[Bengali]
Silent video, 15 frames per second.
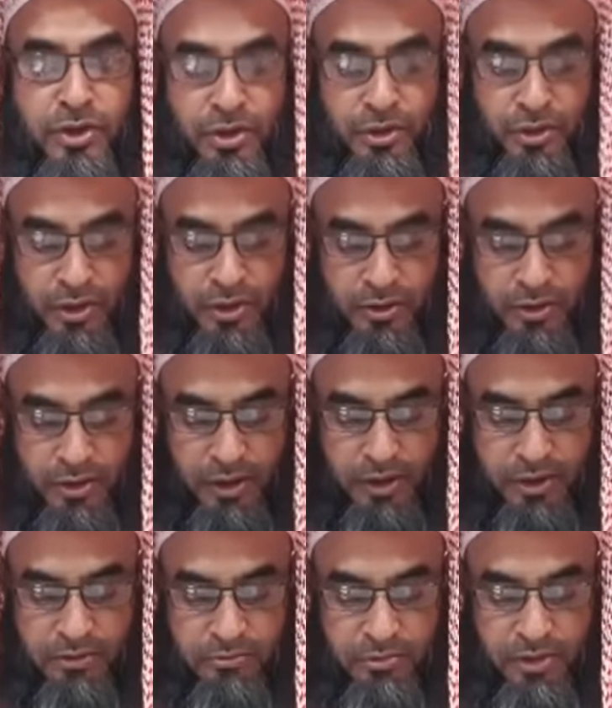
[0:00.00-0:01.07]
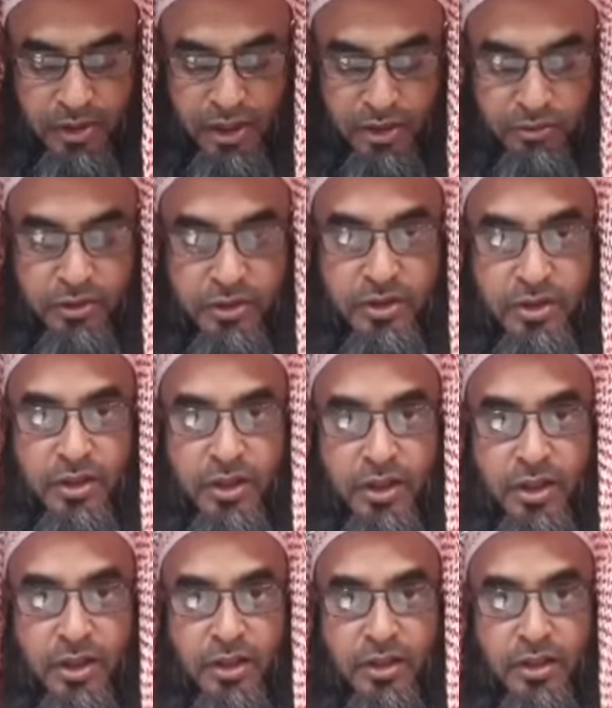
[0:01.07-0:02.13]
শরীয়তের একটি বিধান হচ্ছে
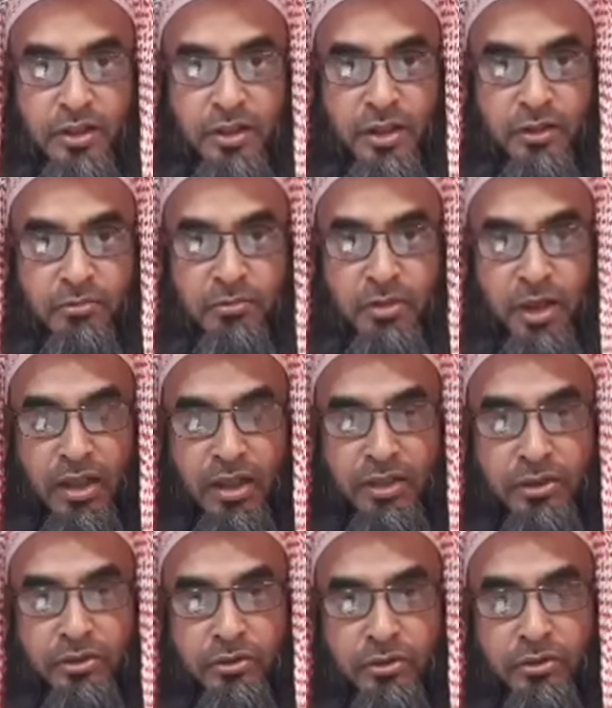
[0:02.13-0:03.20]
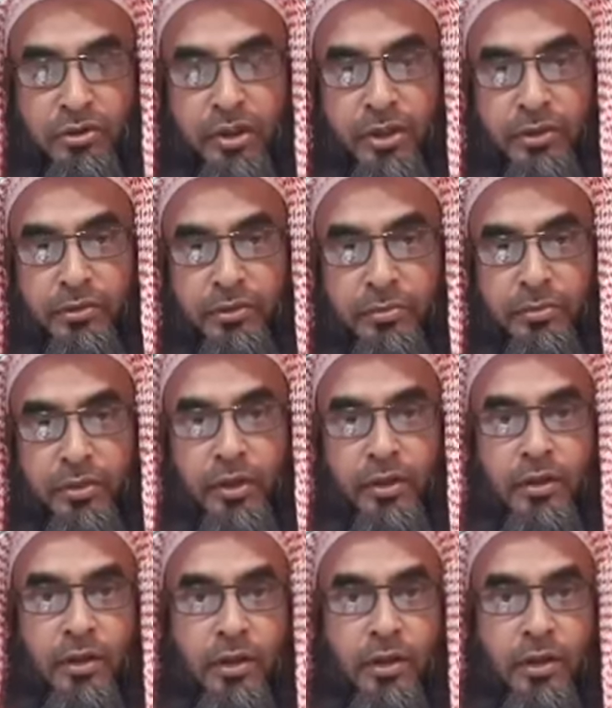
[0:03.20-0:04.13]
নিজের মালের সুরক্ষা করবে